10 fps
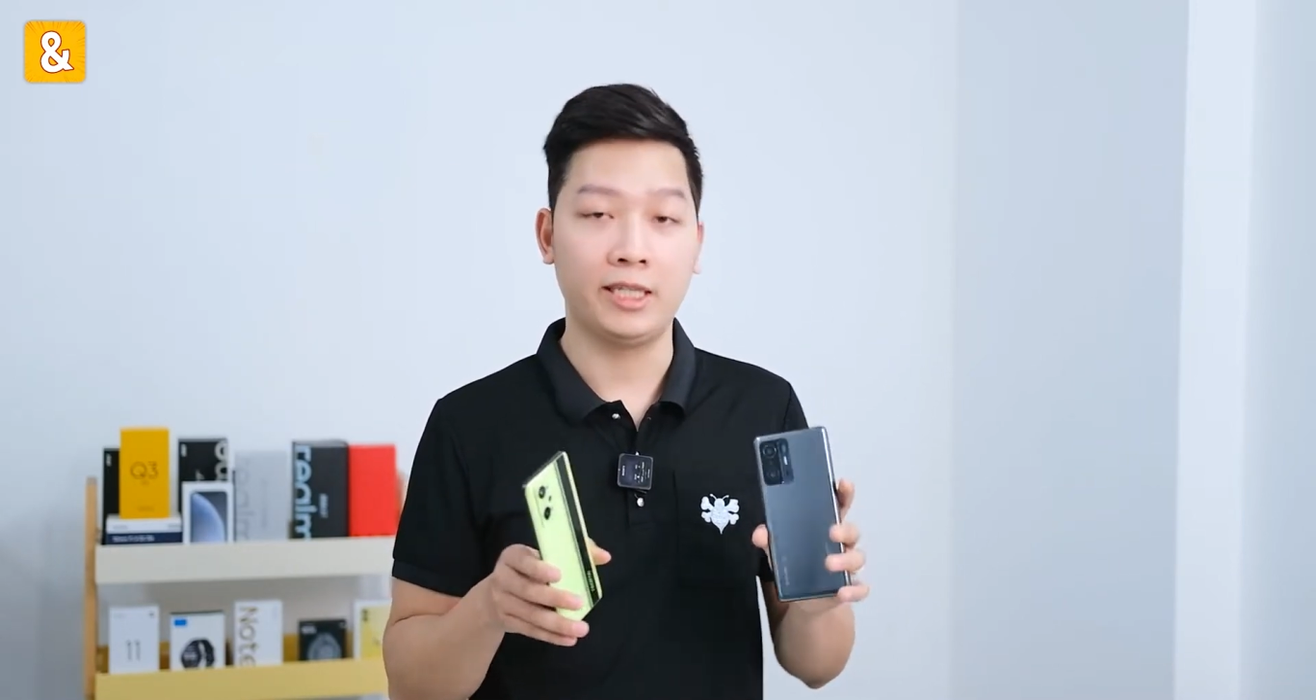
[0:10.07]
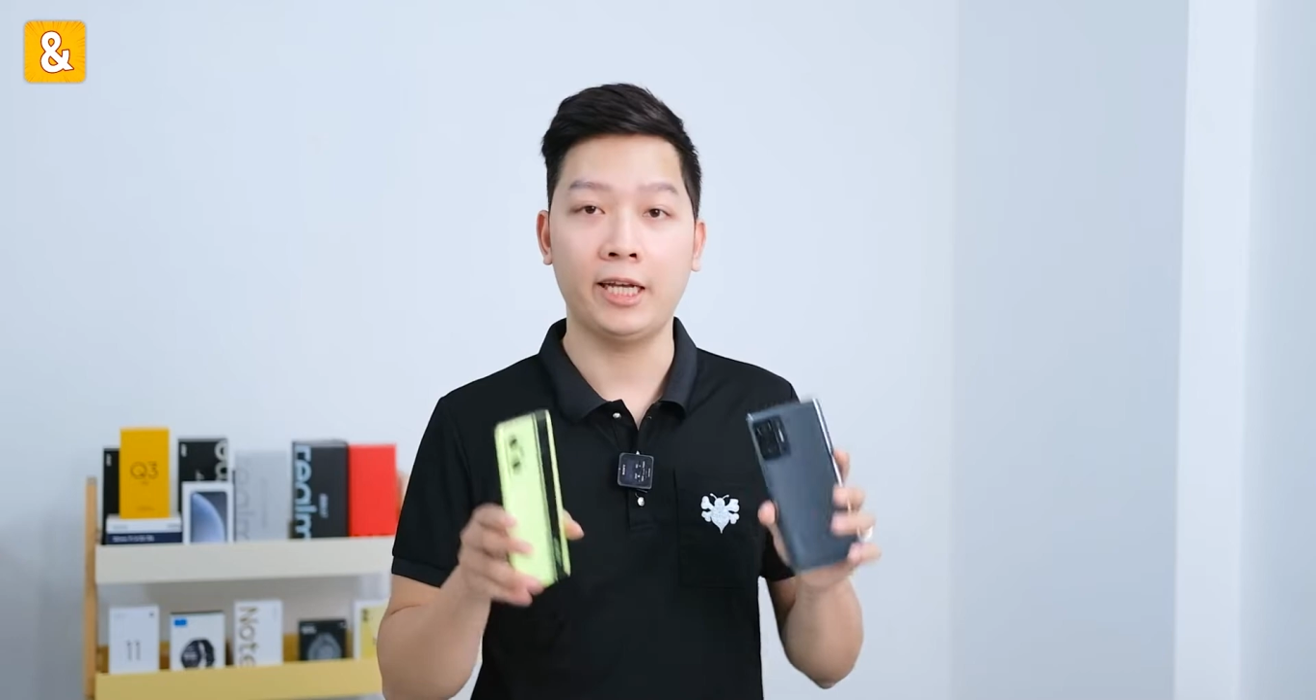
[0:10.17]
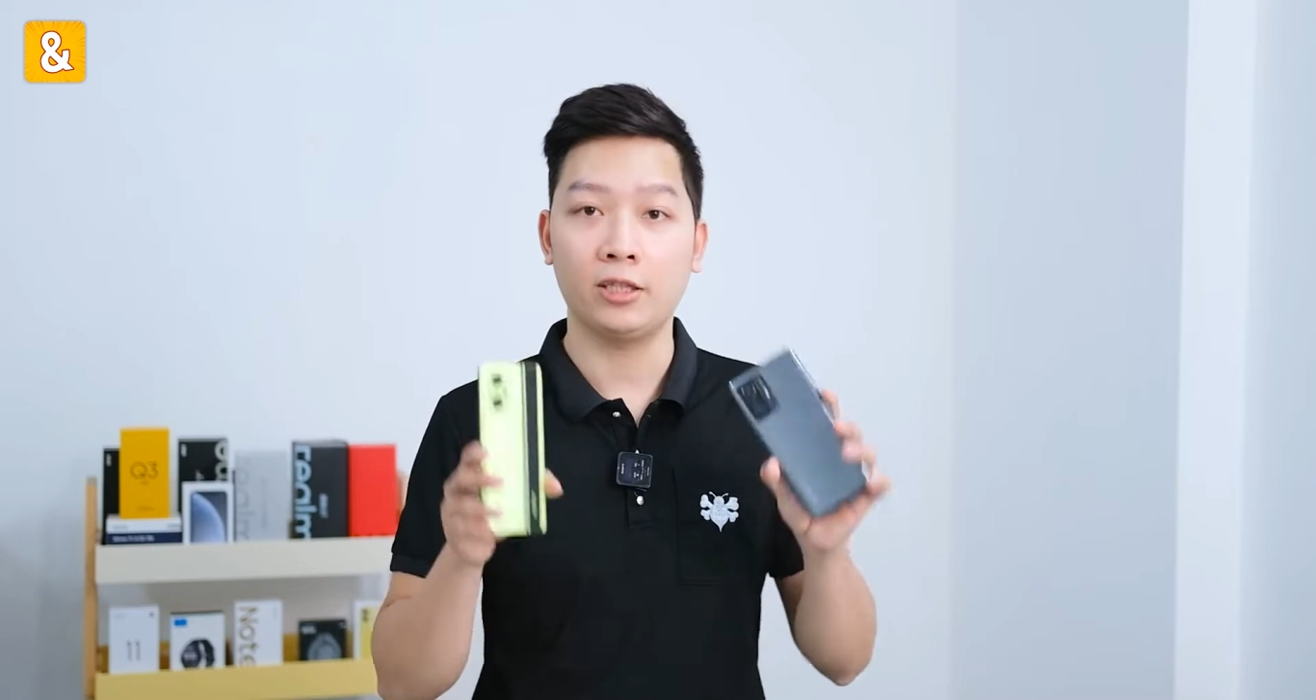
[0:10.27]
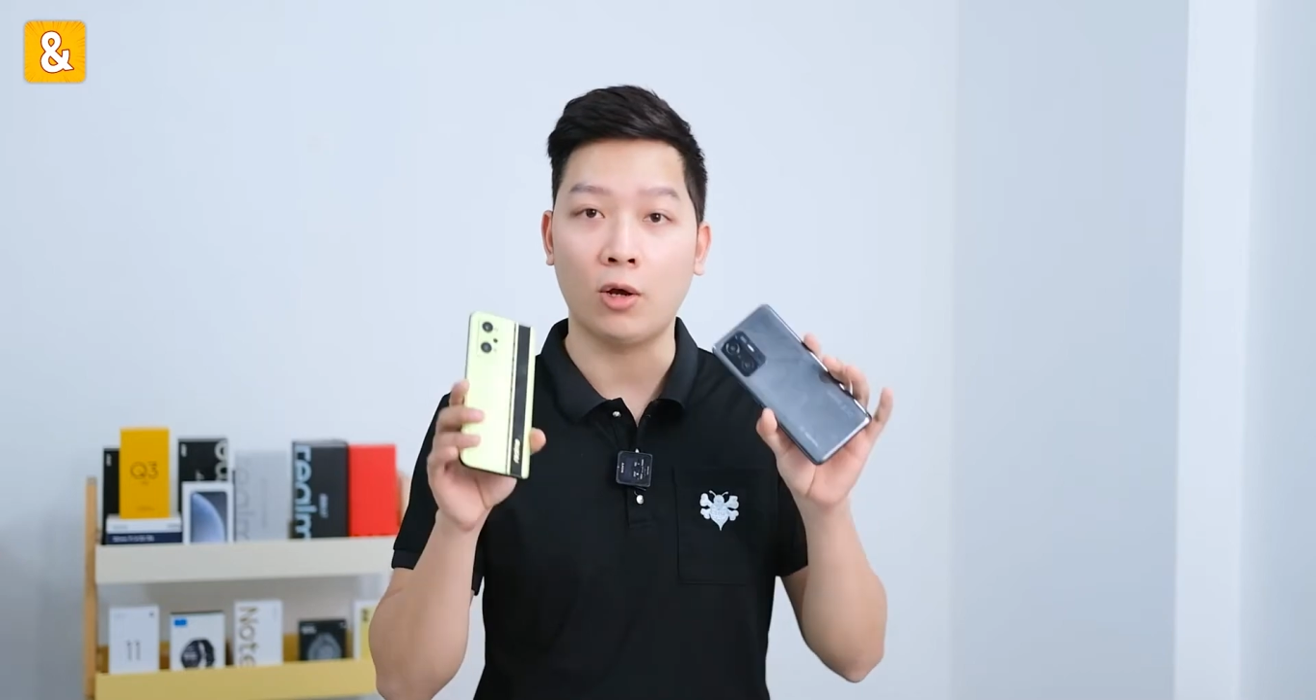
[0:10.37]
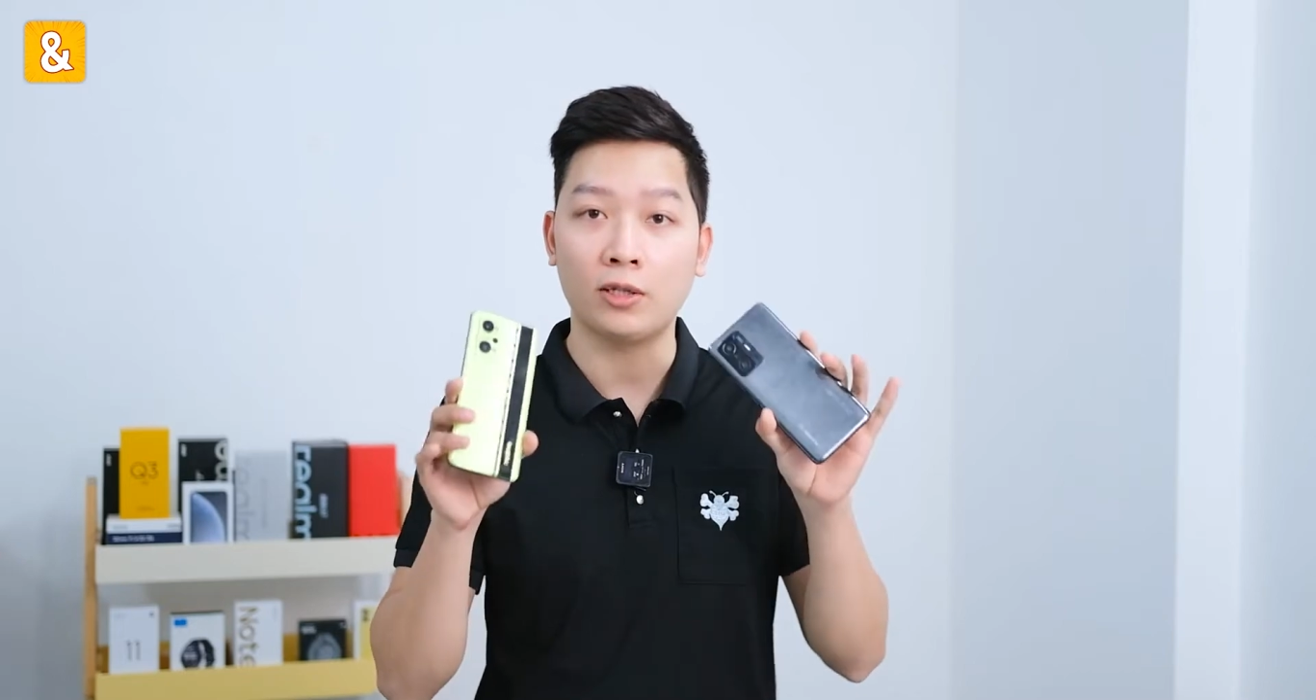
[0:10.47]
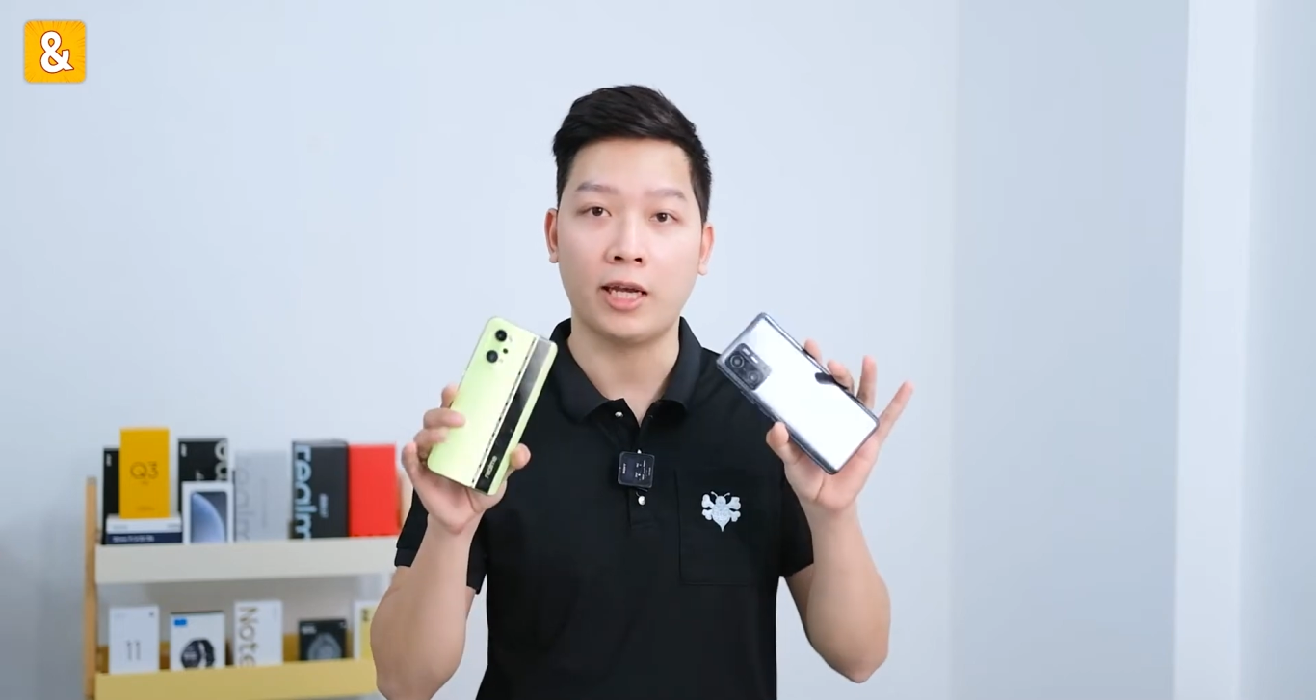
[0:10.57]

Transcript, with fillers: sẽ so